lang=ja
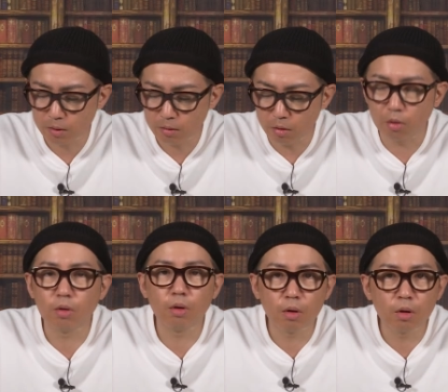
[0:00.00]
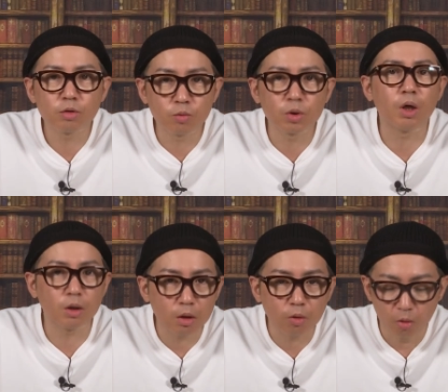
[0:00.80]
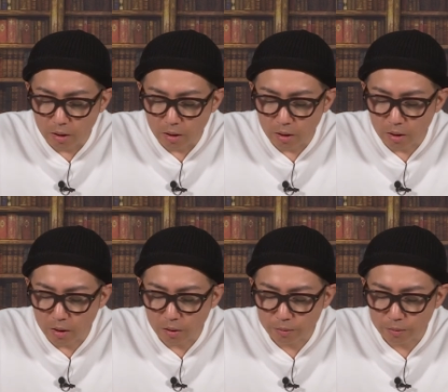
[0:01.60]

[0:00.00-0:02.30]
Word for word: へえ、そうなんやと。えー、